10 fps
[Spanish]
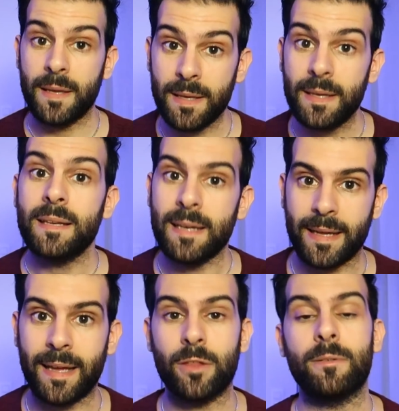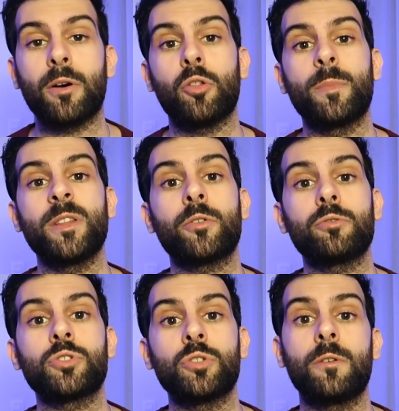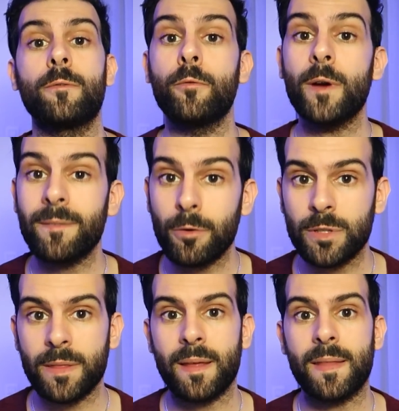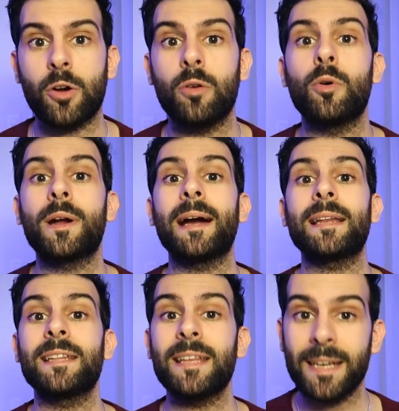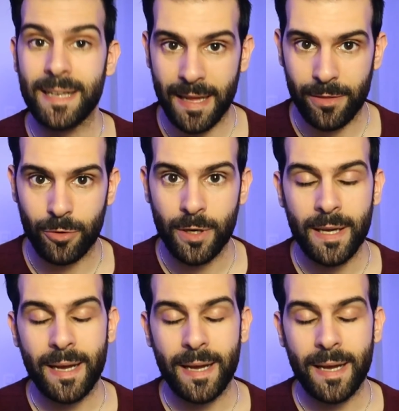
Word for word: y la que quedó bajo dominio ruso fue bautizada como Kaliningrado